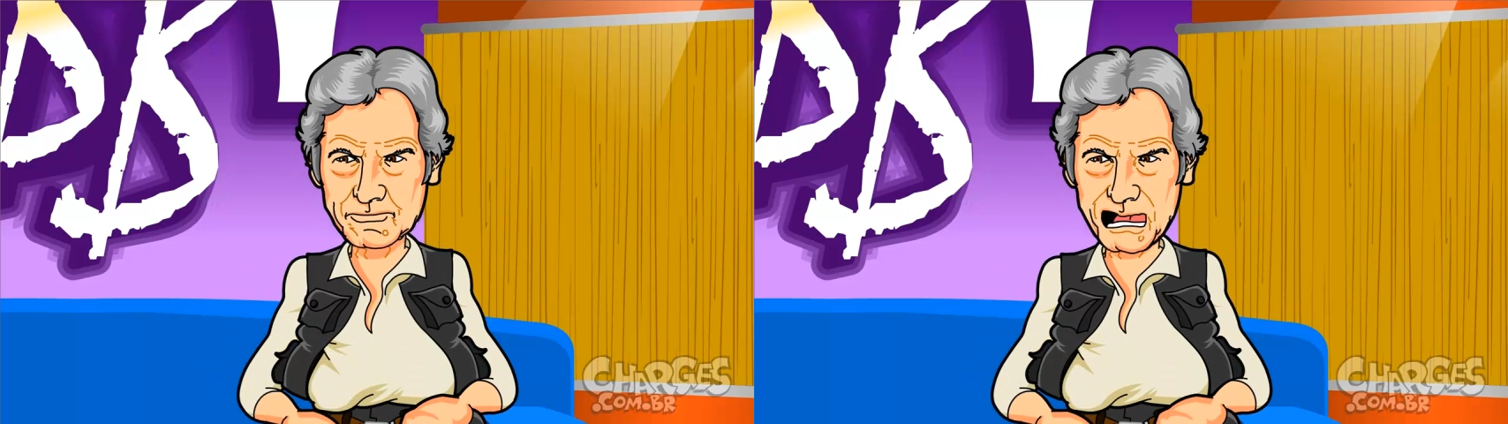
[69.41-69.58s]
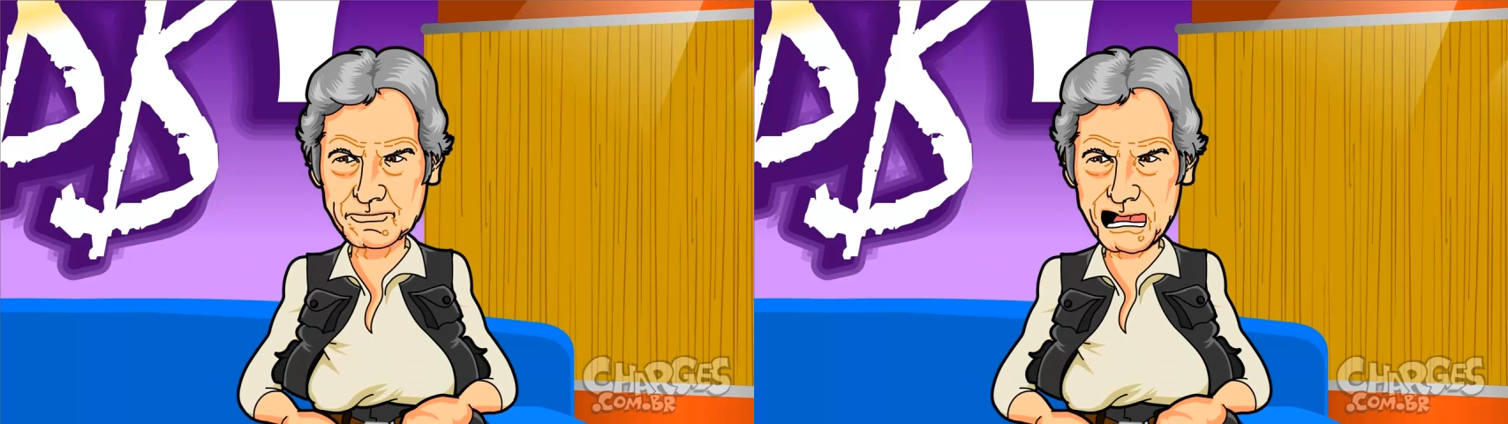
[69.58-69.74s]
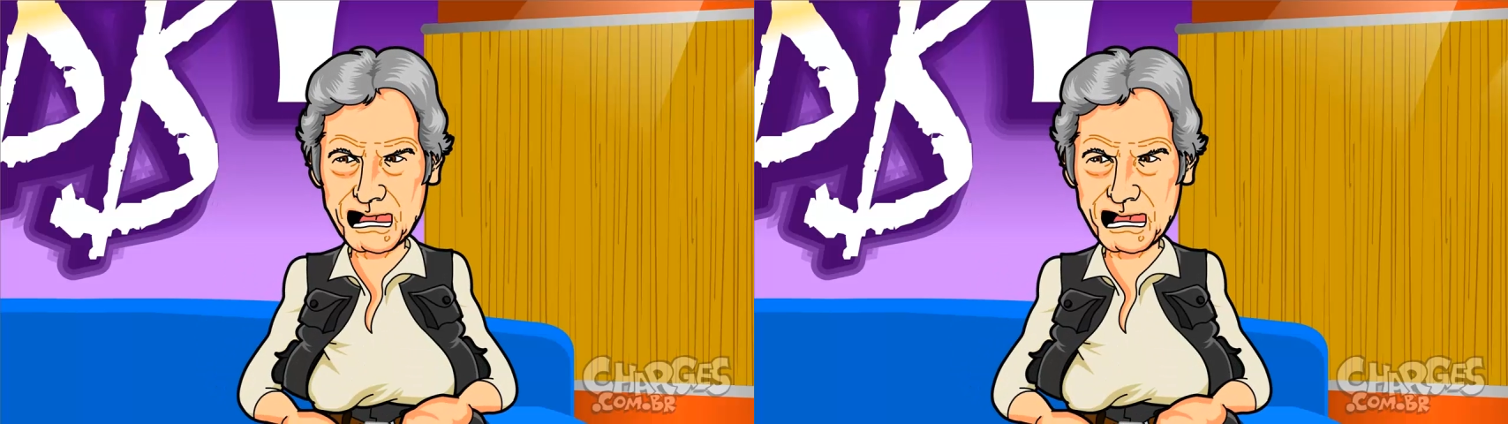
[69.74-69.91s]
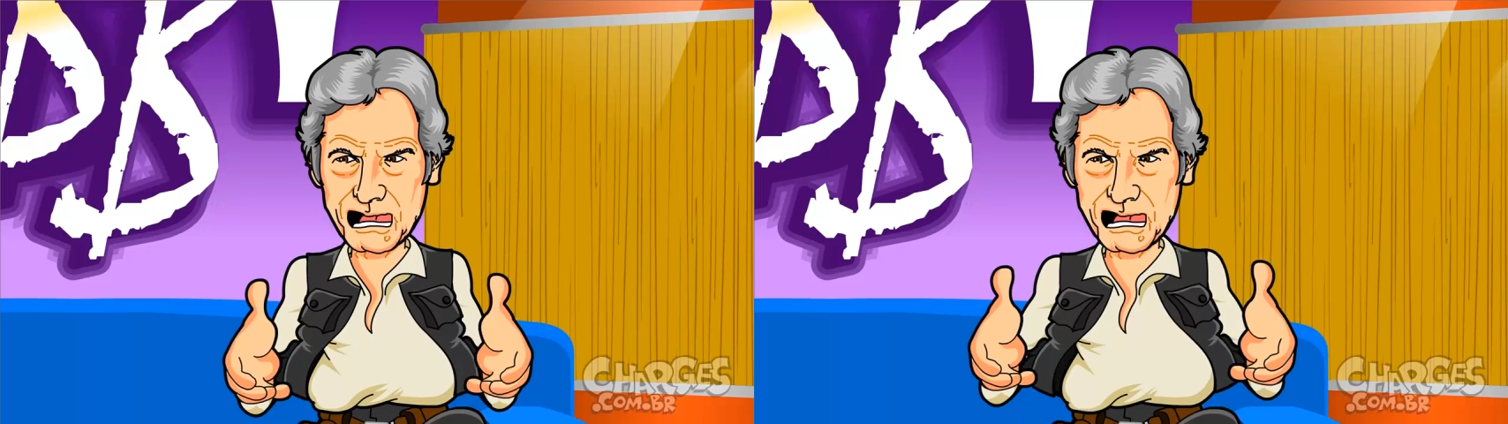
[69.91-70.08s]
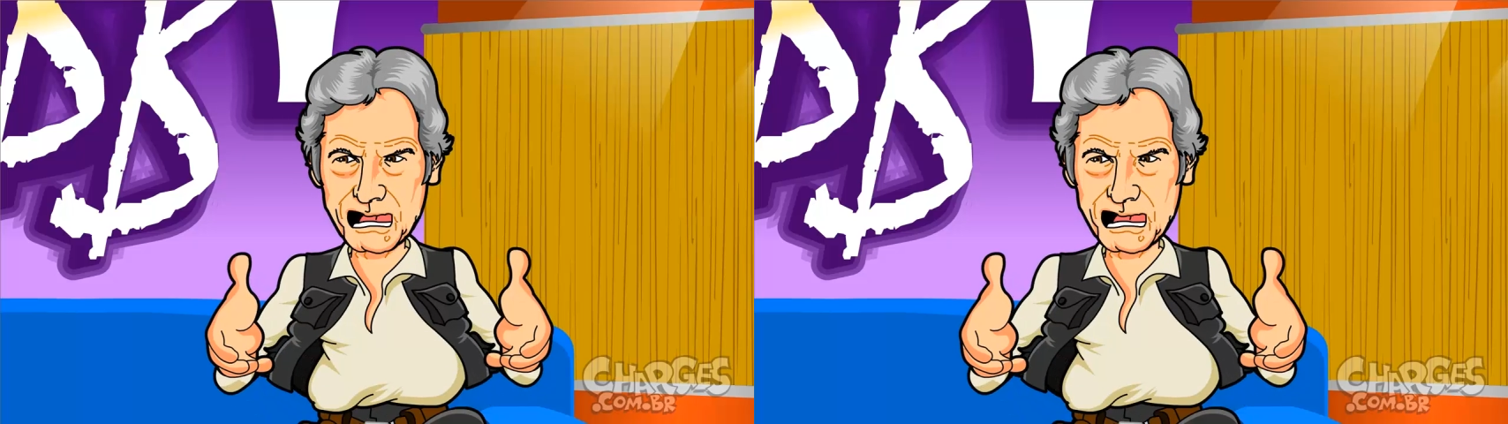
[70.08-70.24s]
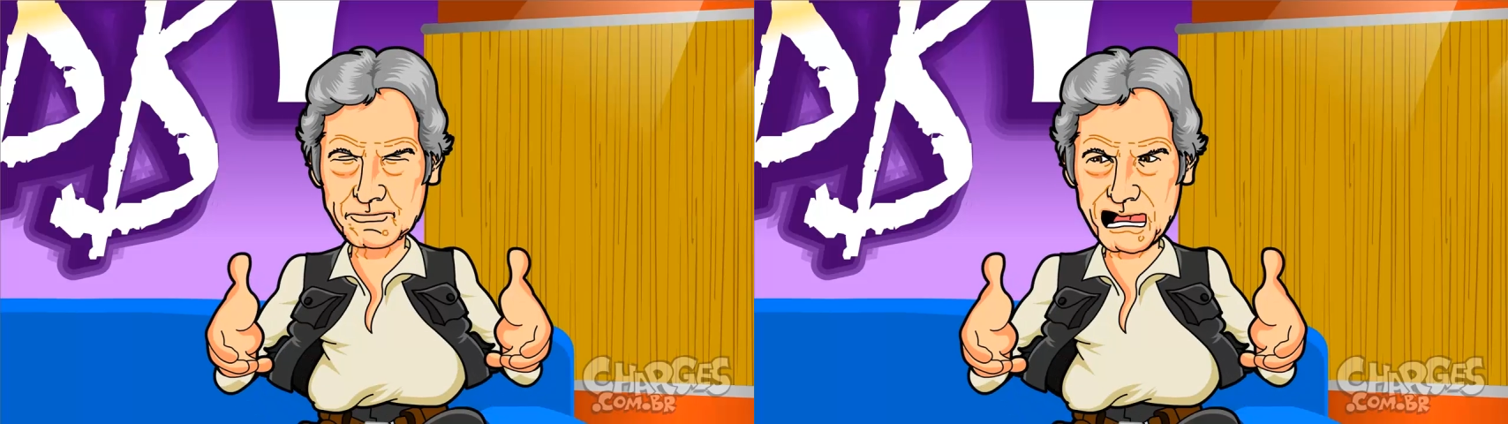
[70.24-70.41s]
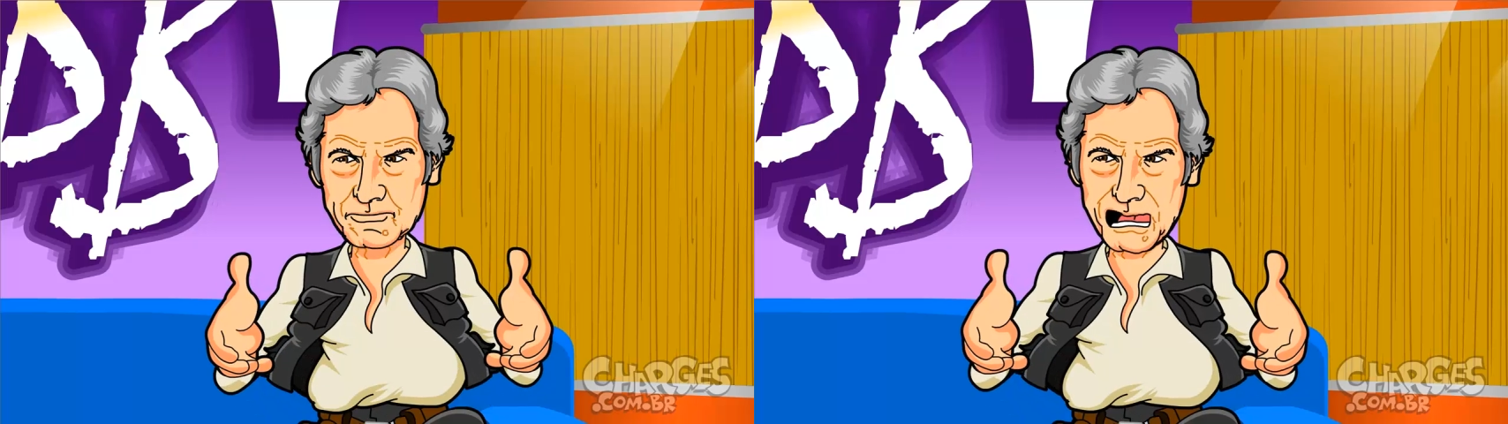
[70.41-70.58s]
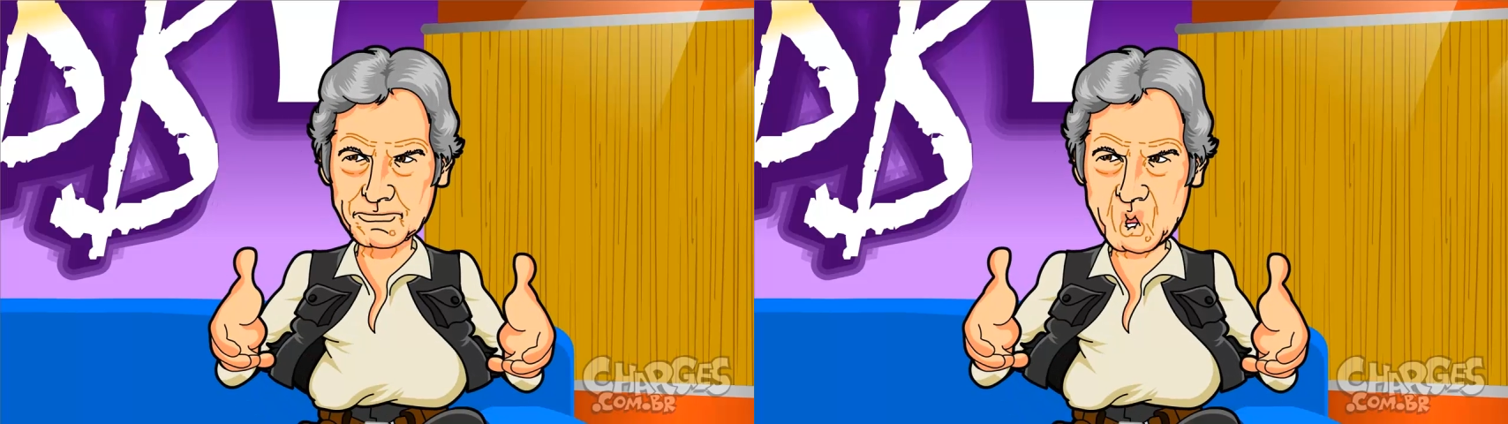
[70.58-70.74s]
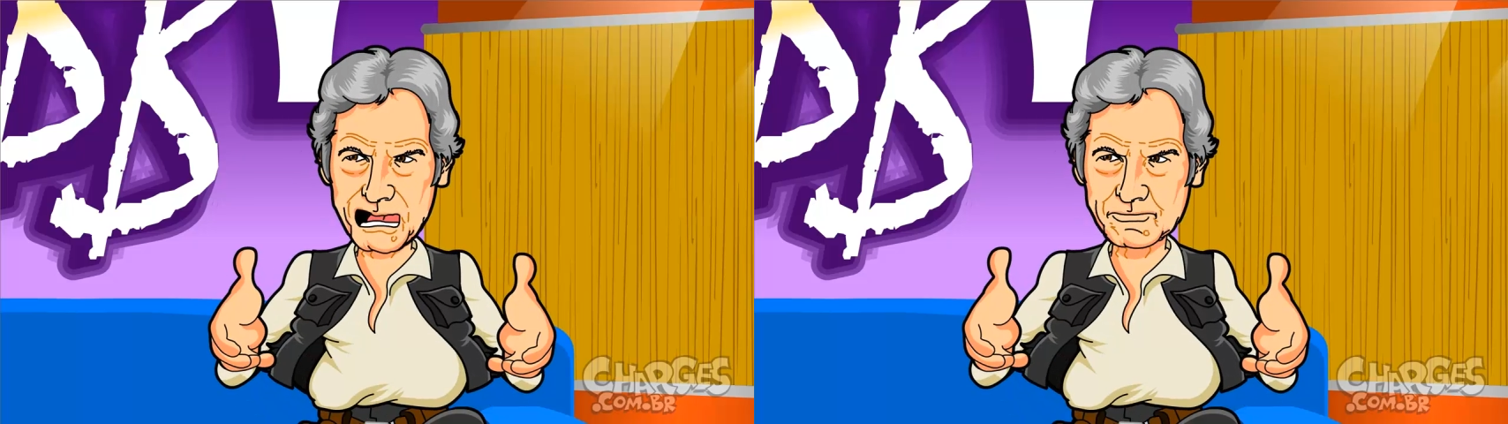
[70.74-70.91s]
E a Leia sempre
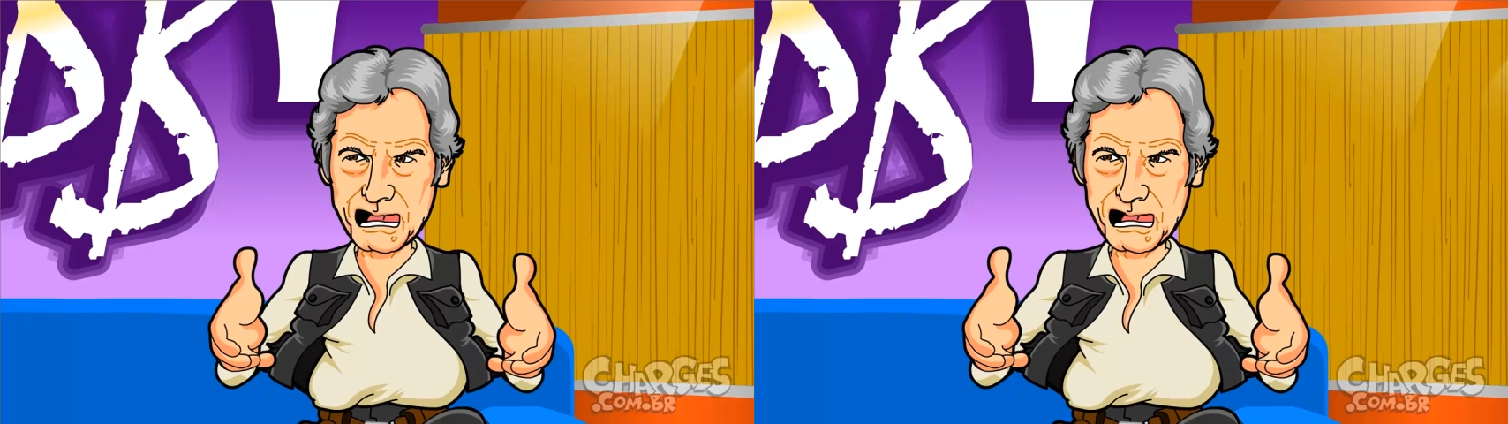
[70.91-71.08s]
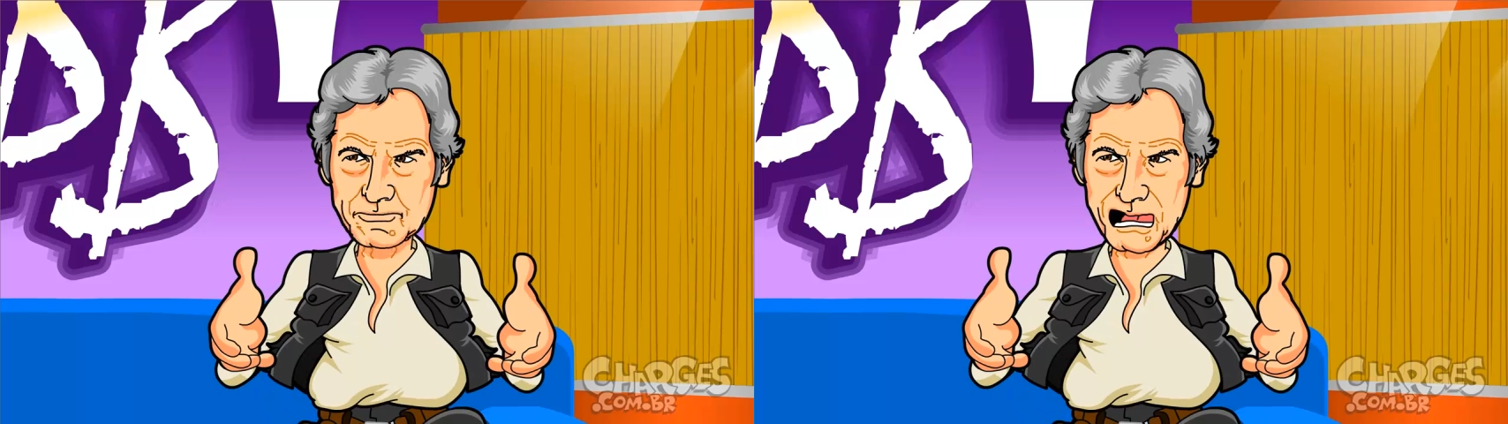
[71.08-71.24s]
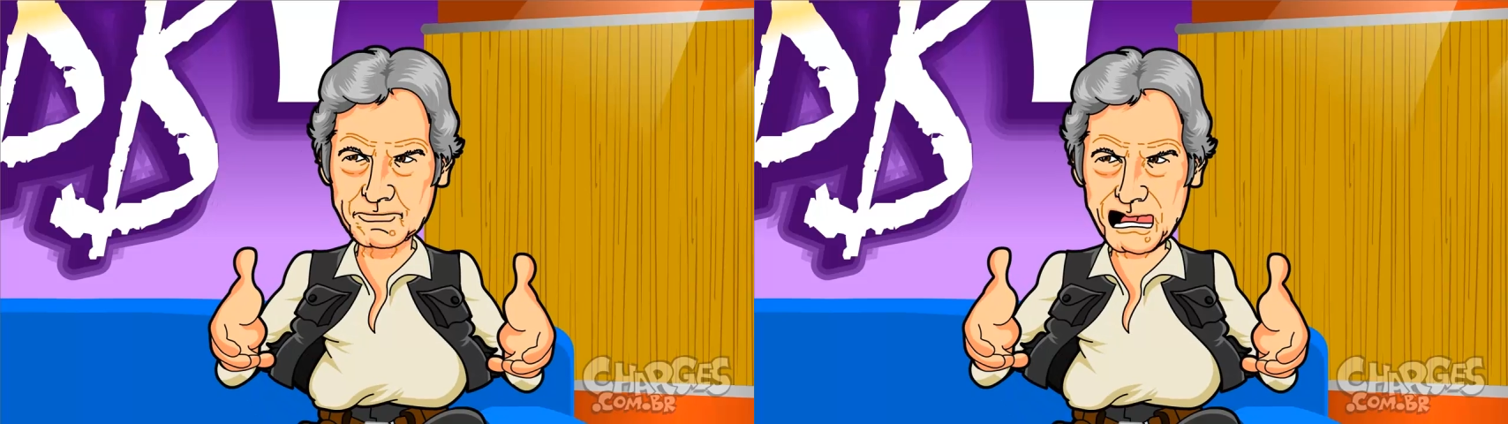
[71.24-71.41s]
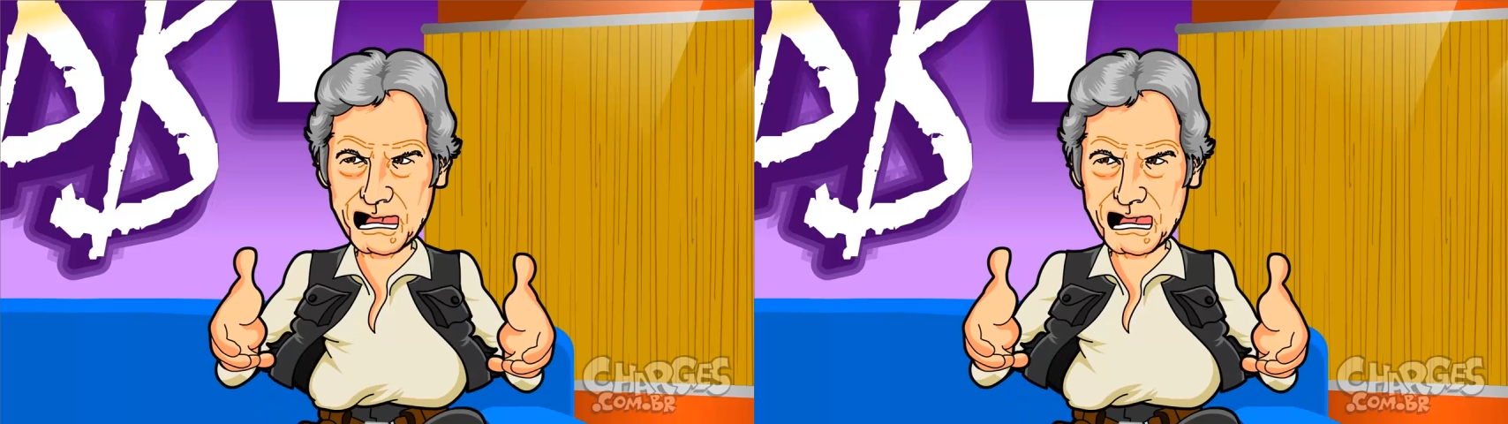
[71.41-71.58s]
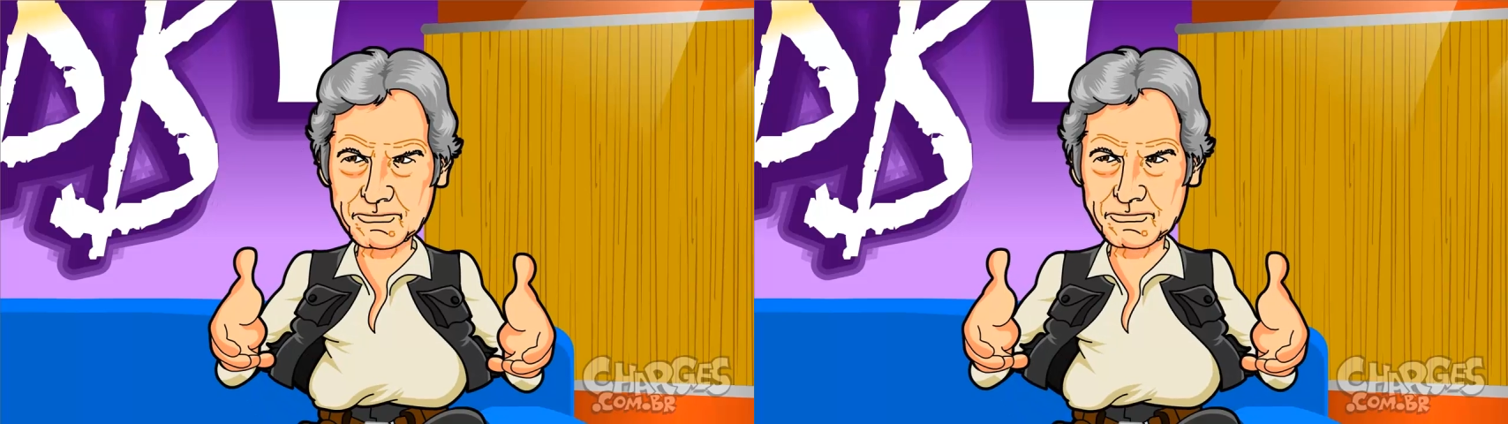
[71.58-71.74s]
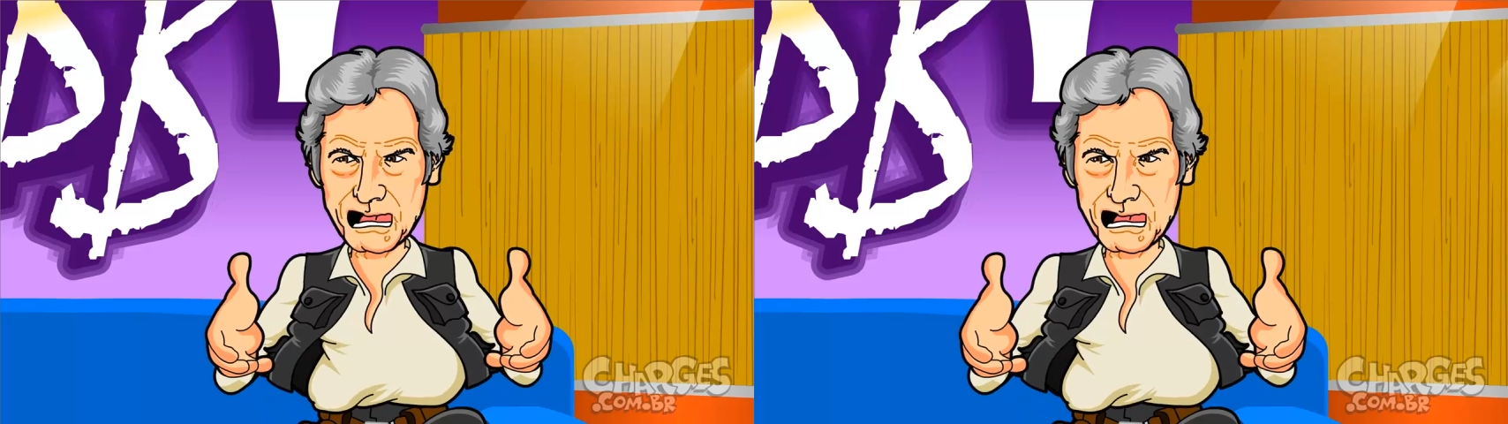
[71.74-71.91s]
teve as orelhinhas de Mickey